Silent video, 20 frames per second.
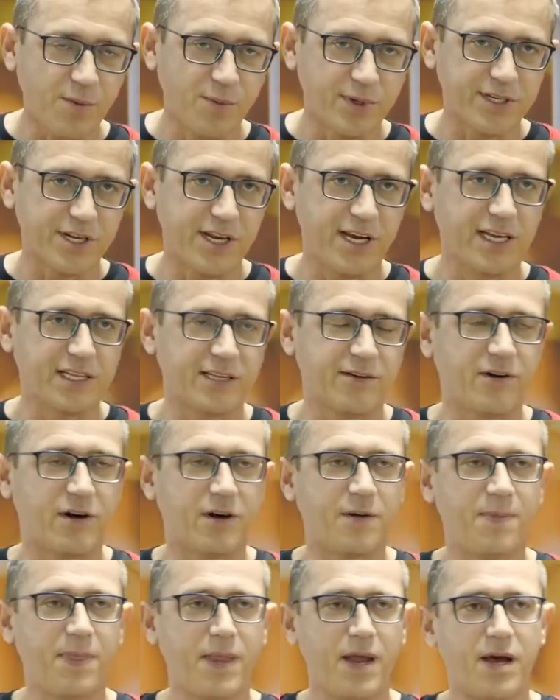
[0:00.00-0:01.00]
После
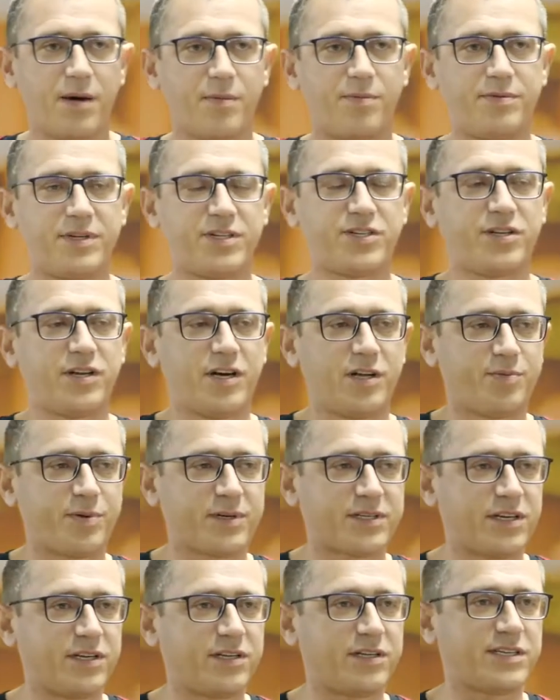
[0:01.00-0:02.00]
этого начинают
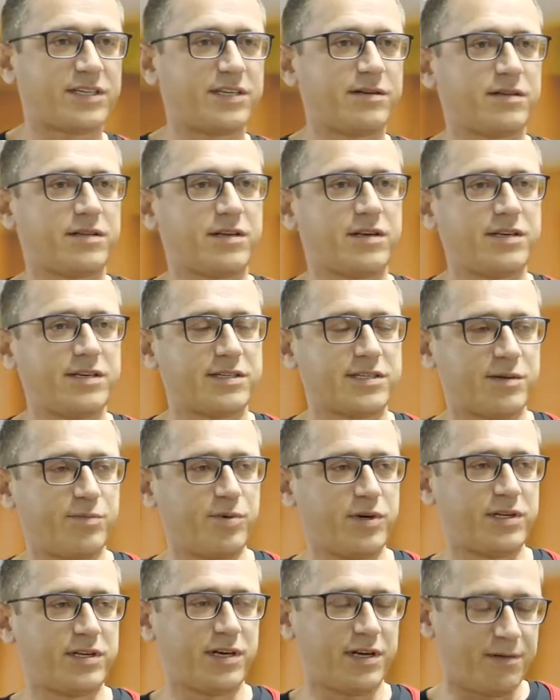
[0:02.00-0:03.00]
происходить такие
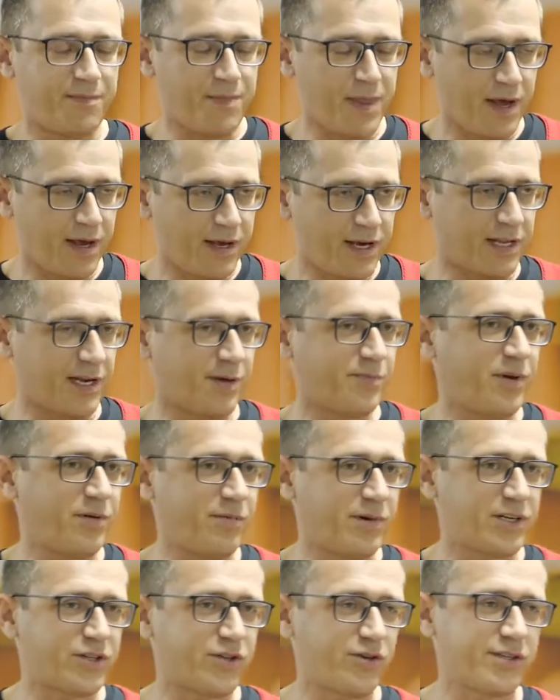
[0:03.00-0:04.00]
события. Я так
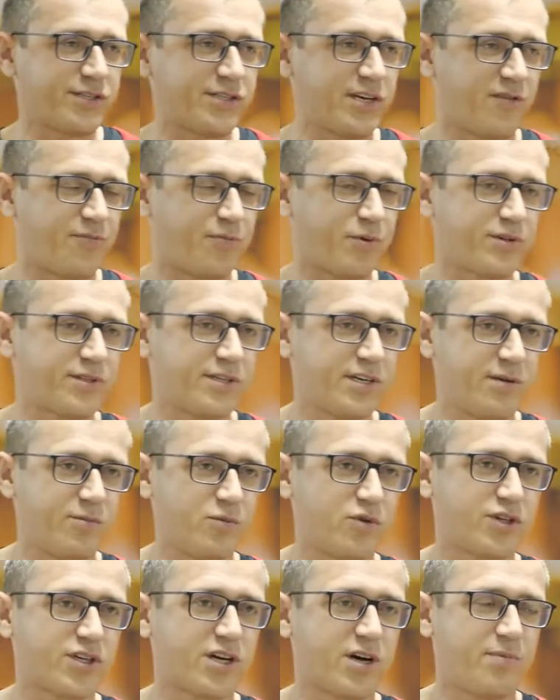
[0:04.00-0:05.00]
понимаю, что Исав просто
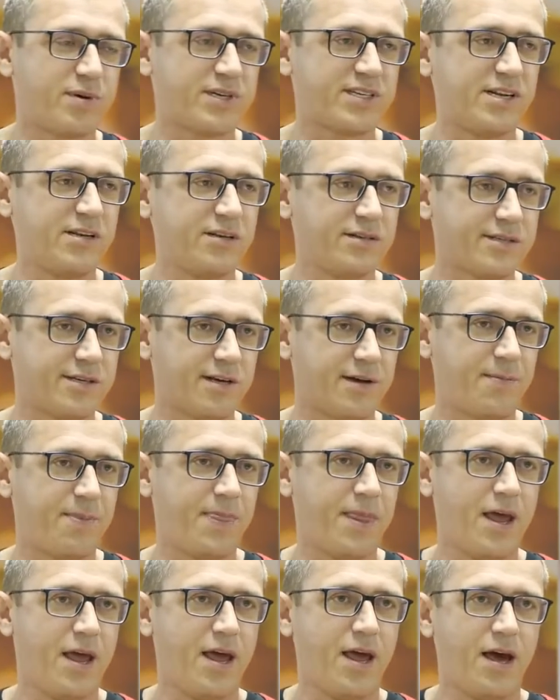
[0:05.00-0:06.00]
немножко обозлился
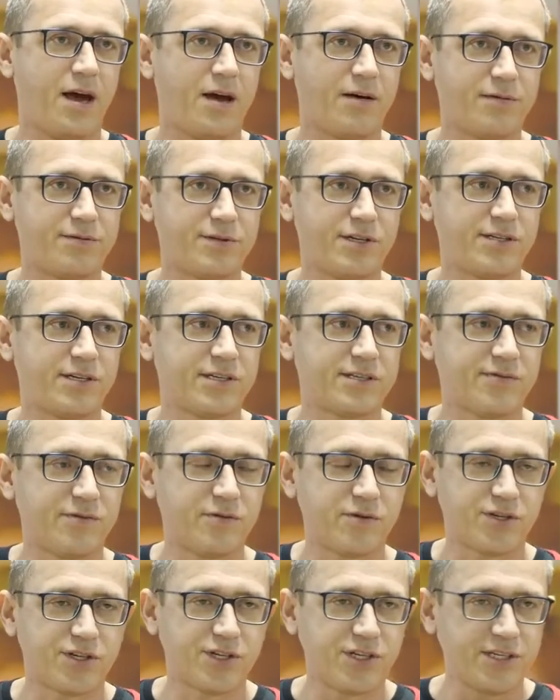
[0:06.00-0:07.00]
а, вообще на
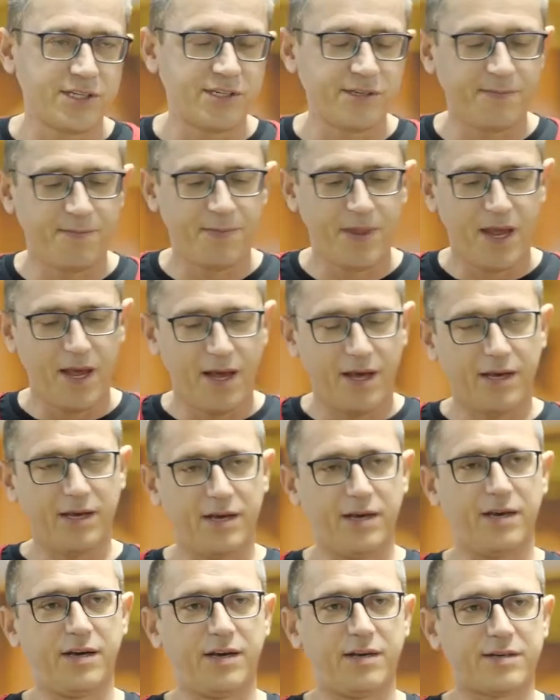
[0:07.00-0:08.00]
свою жизнь
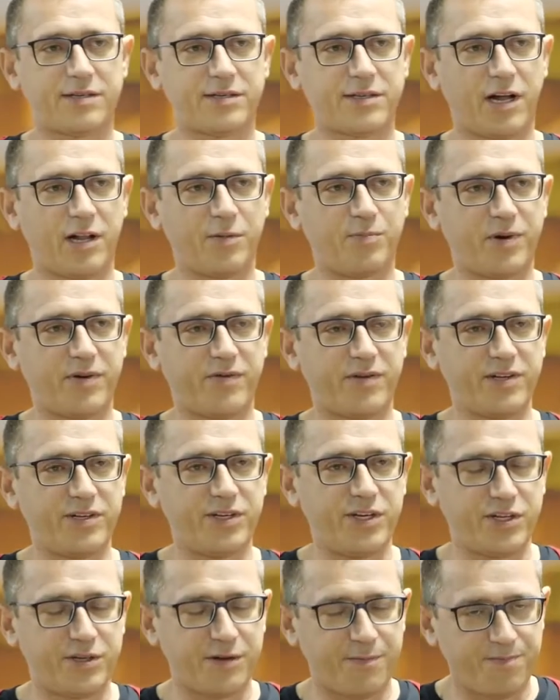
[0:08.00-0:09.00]
и стал
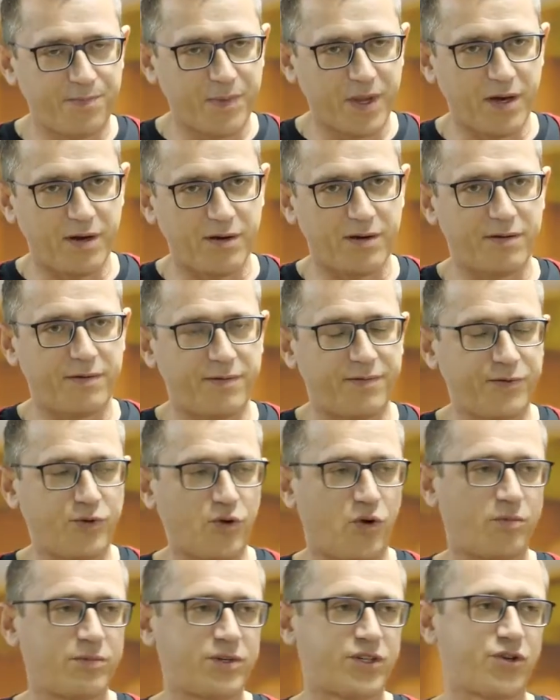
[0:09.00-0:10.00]
приводить э, в
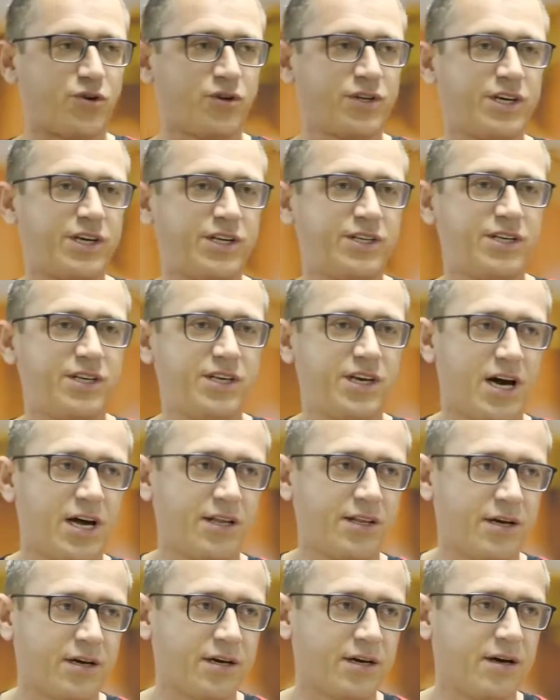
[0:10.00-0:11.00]
дом жен
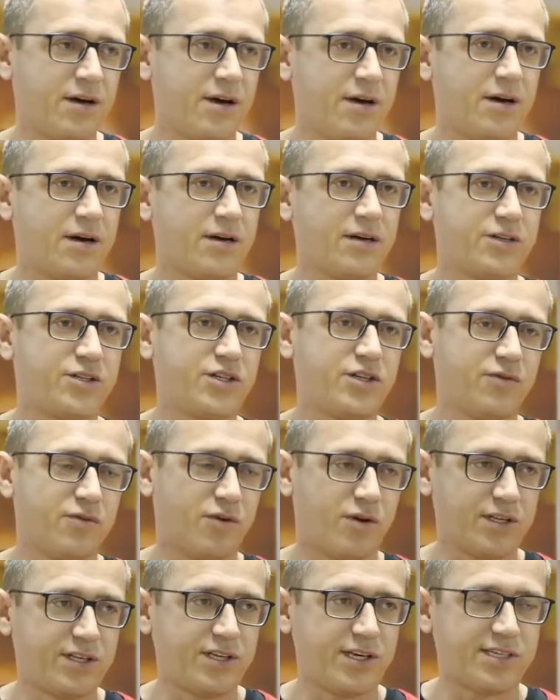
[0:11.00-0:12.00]
хитиянок, э,
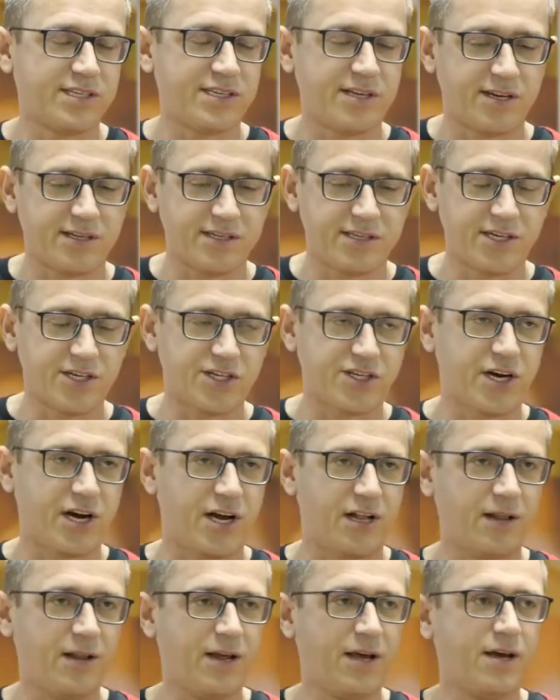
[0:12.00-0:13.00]
чего отец не
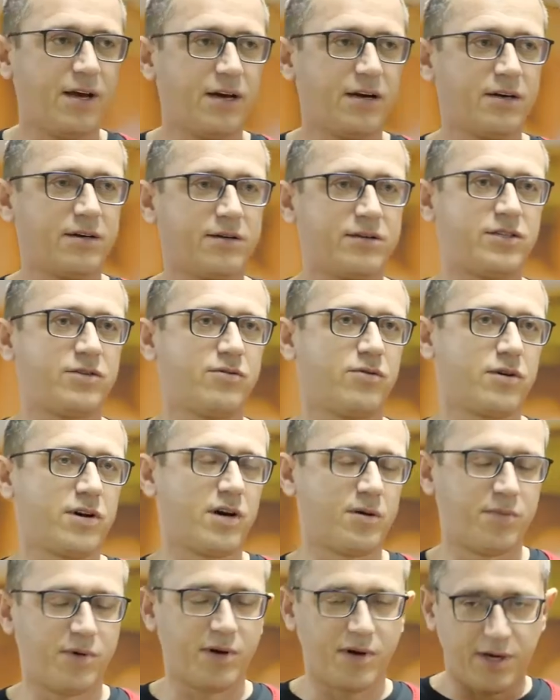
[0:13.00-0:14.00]
разрешал, э, чего
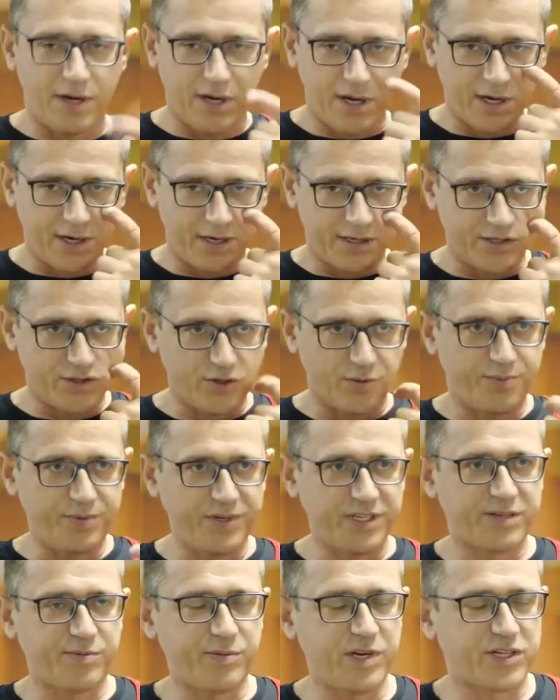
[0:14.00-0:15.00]
как бы, чтобы
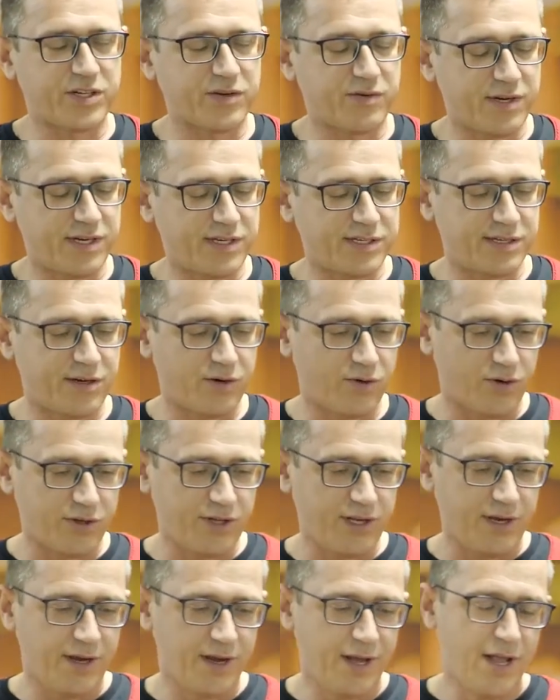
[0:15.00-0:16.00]
не смешивались
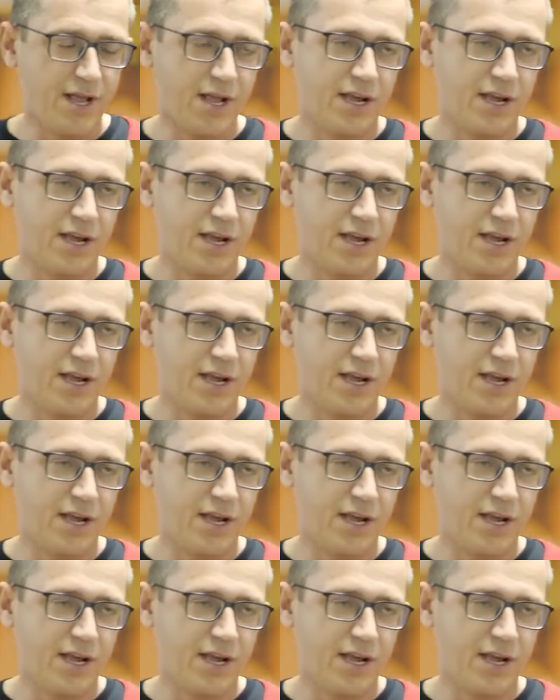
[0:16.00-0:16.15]
народы.